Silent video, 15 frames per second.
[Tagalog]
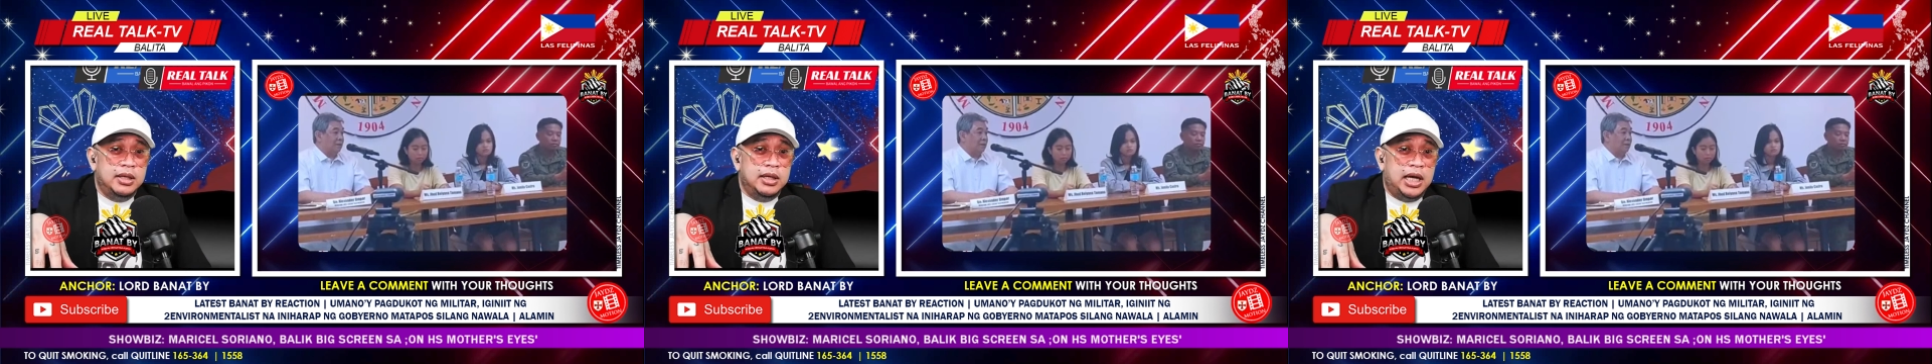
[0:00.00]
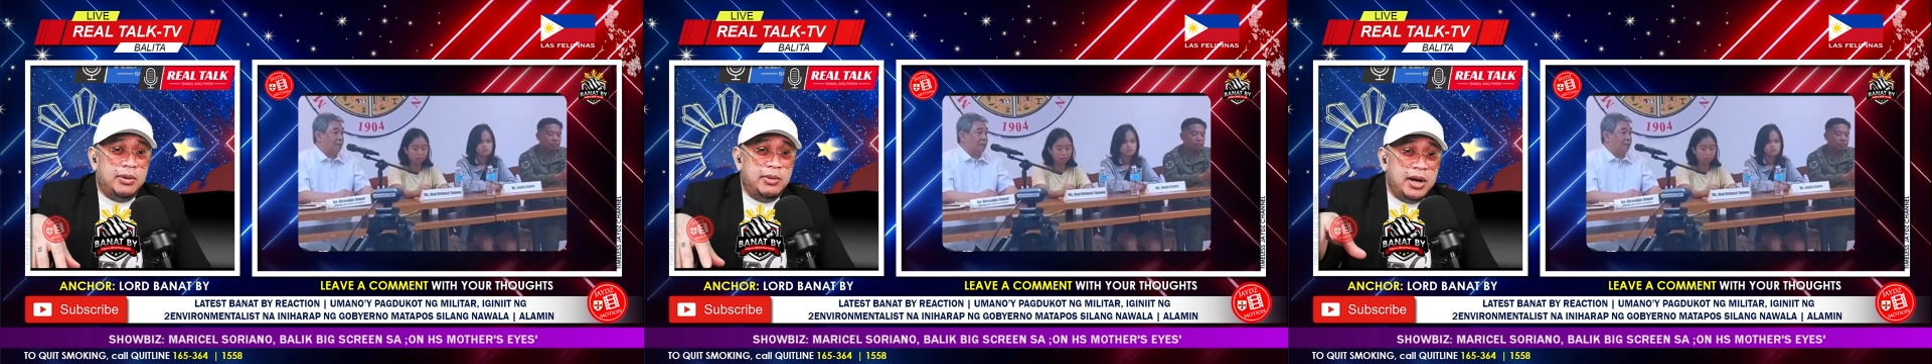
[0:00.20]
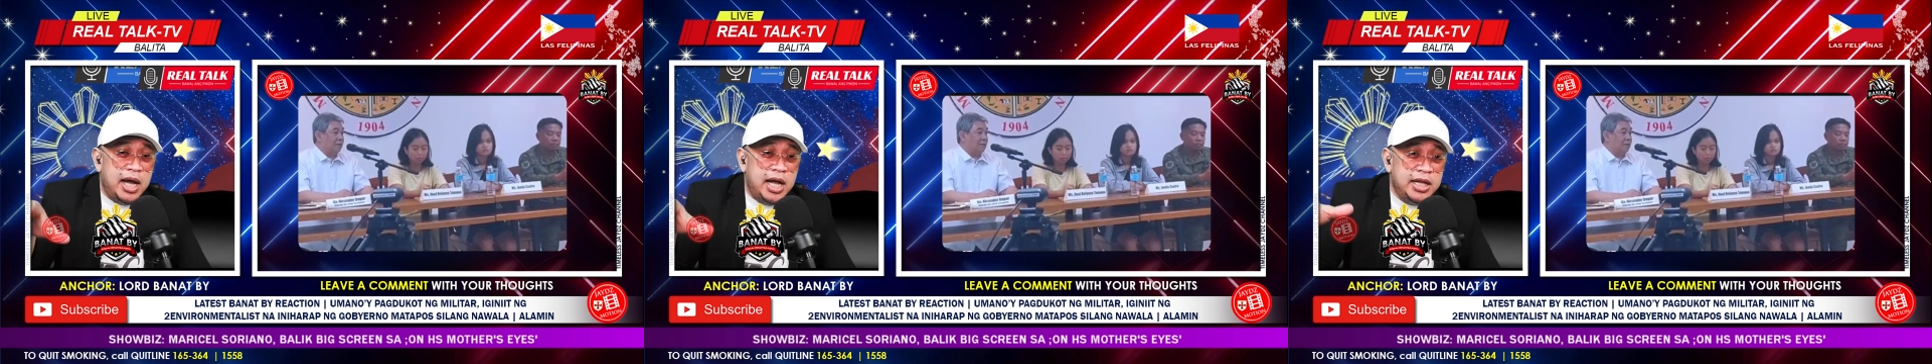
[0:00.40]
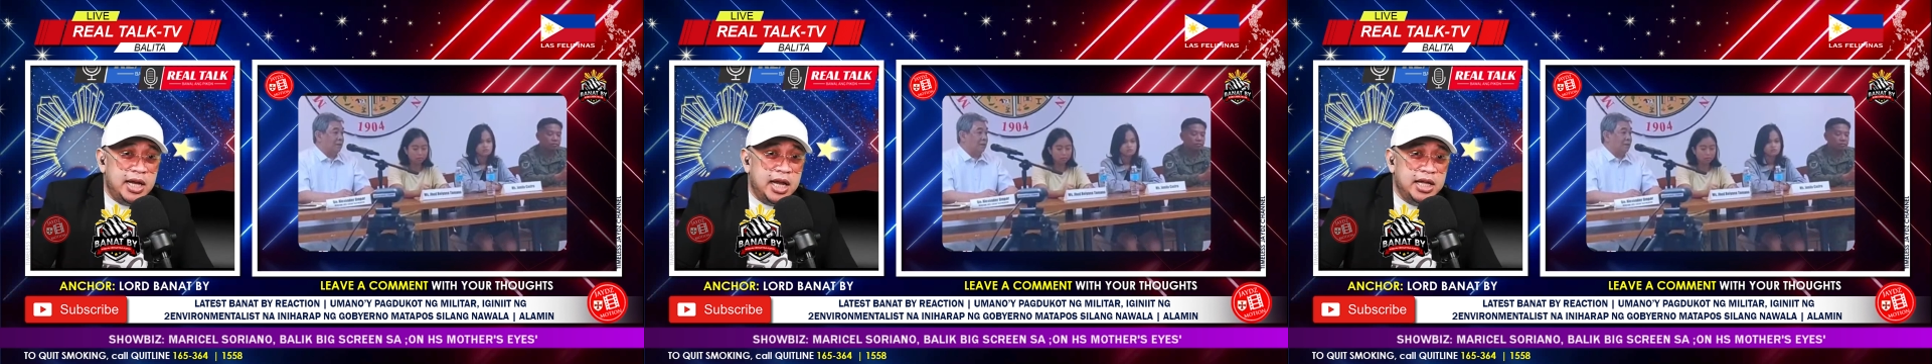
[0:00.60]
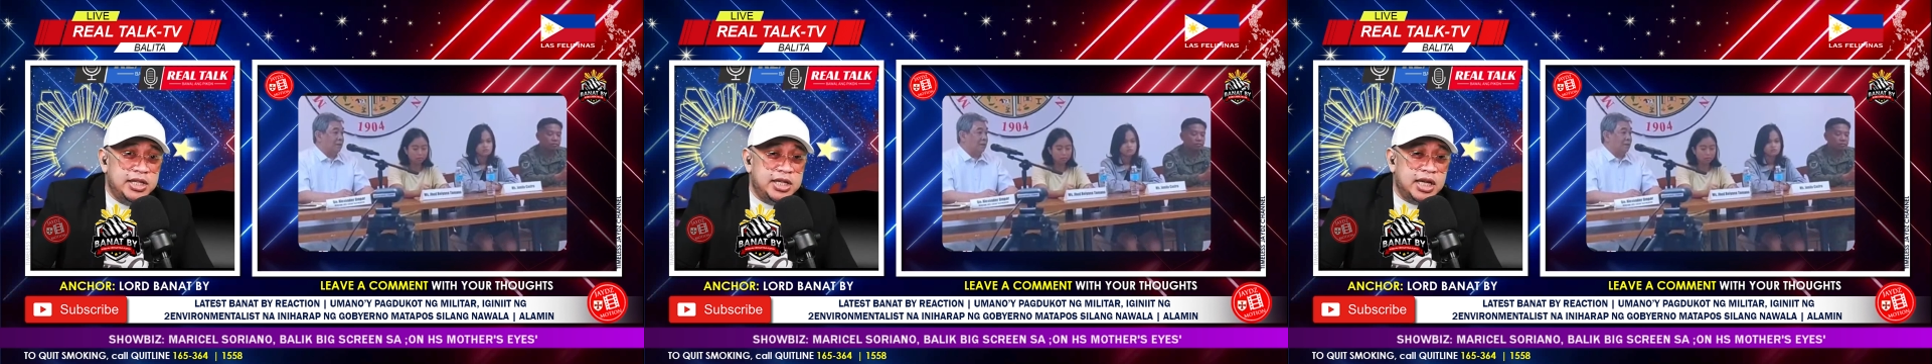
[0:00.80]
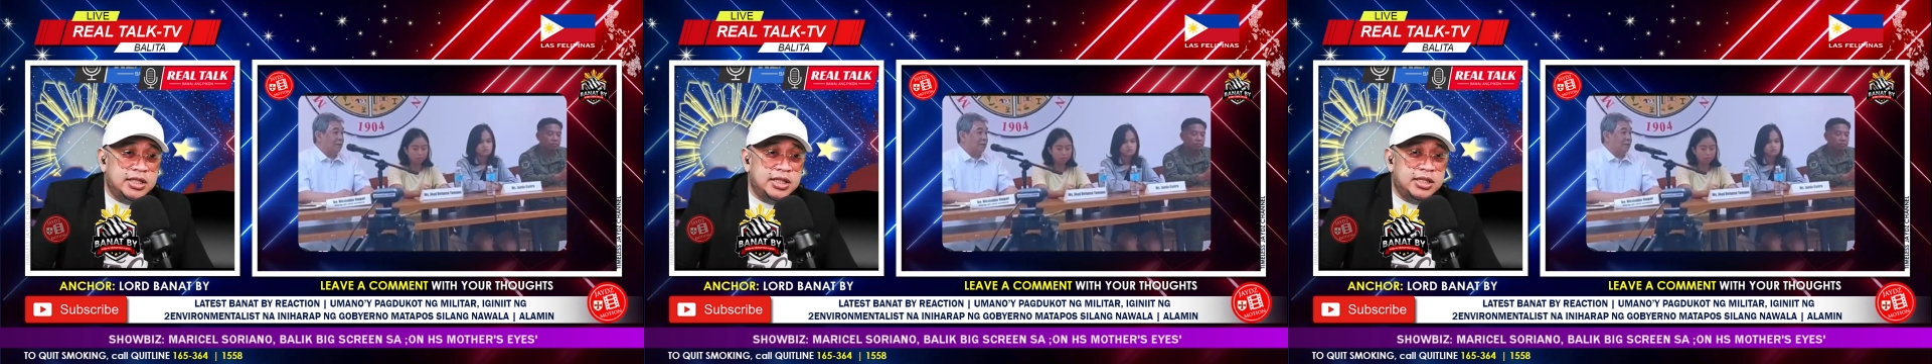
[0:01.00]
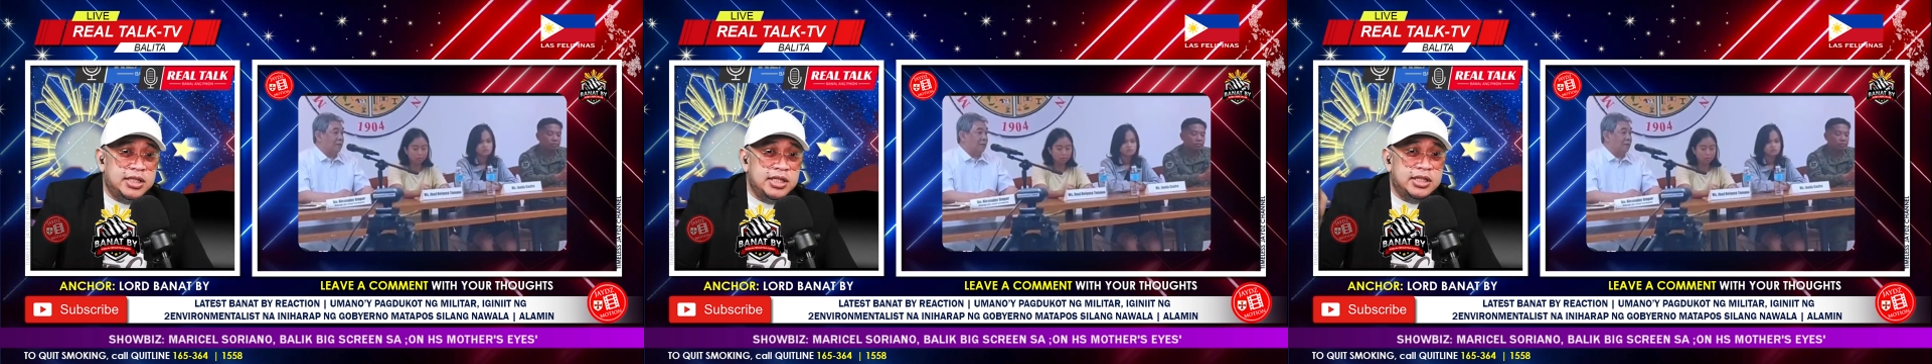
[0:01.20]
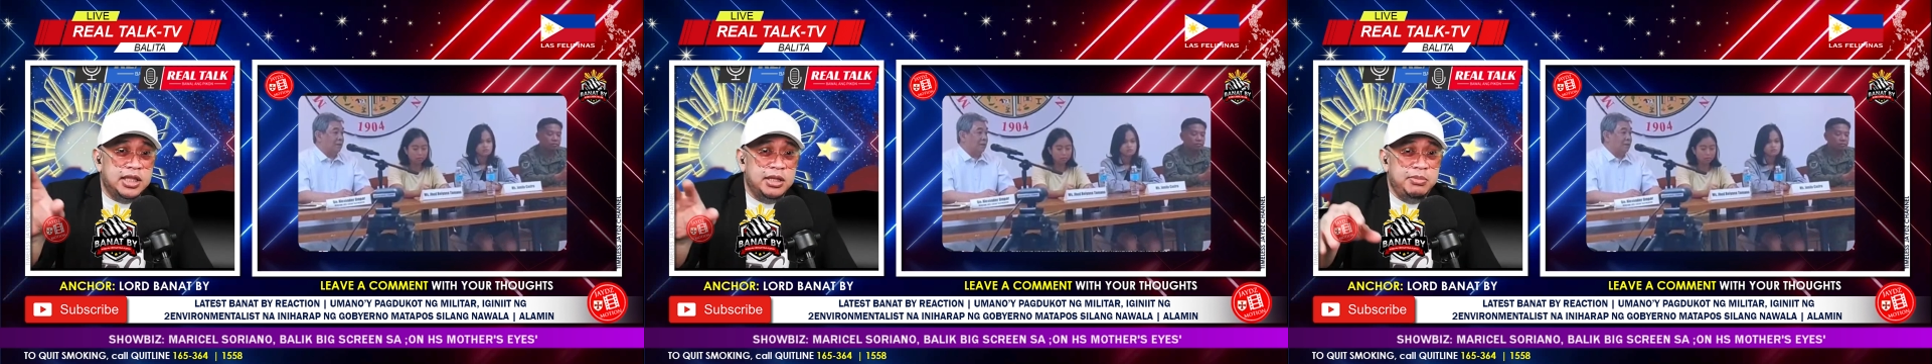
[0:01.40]
Hawak nga nila justice
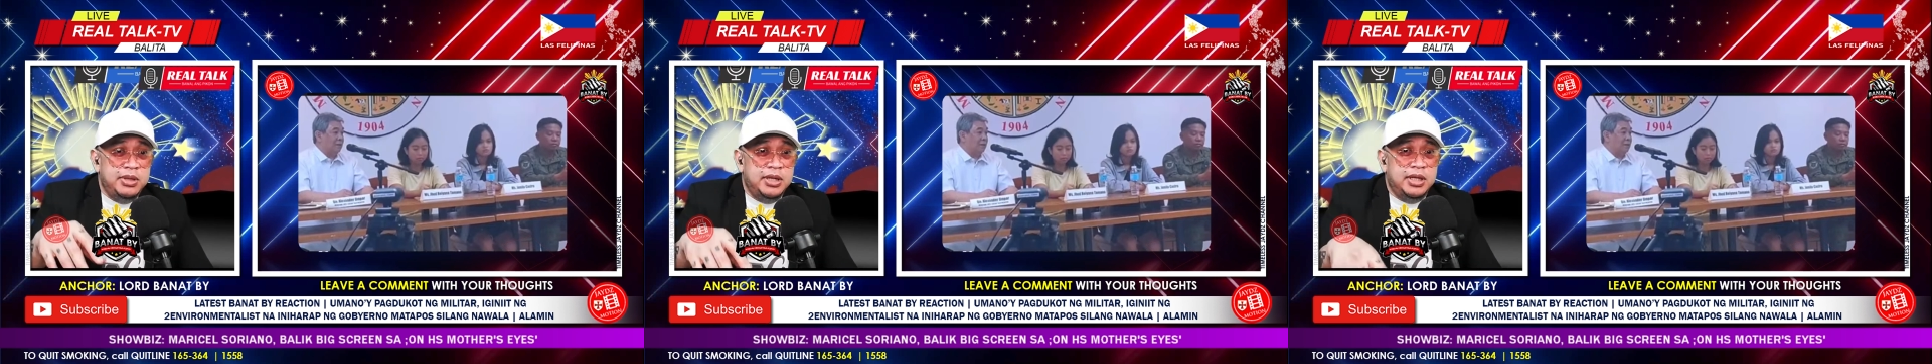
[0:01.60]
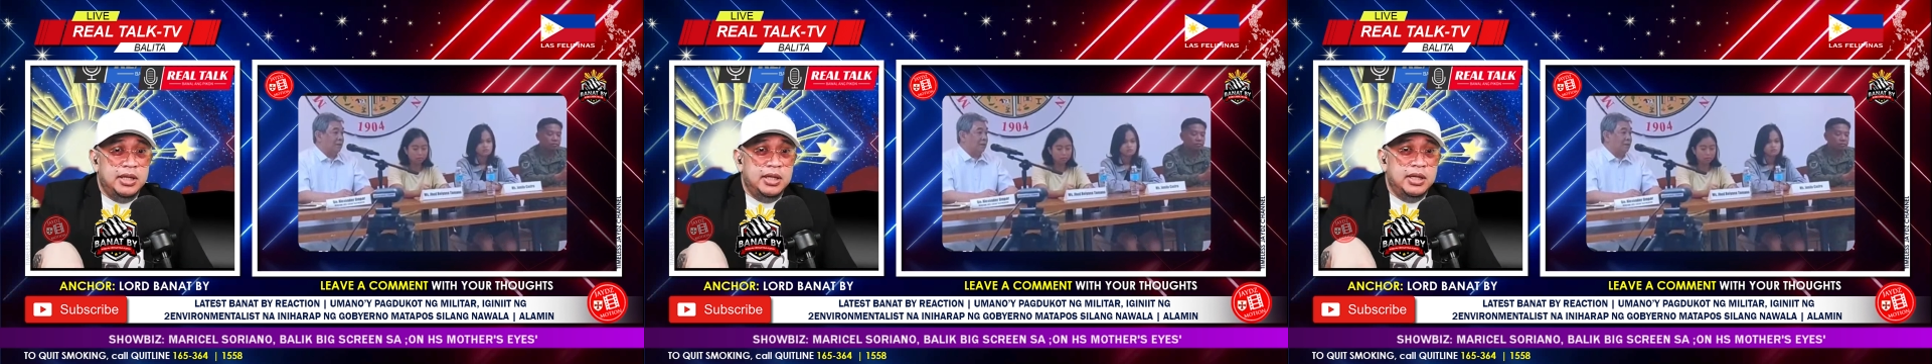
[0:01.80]
system eh.